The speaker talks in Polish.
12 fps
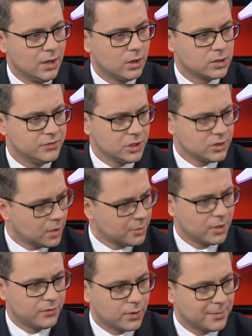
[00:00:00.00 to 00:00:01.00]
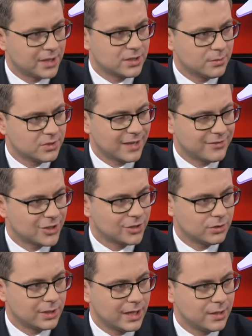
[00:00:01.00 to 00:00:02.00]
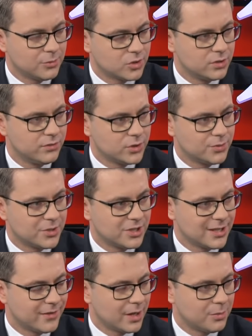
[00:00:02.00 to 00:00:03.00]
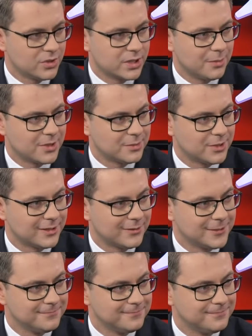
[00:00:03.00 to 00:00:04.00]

oczywiście jest dobrą informacją, bo zawsze to daje możliwość przedstawienia polskiej perspektywy.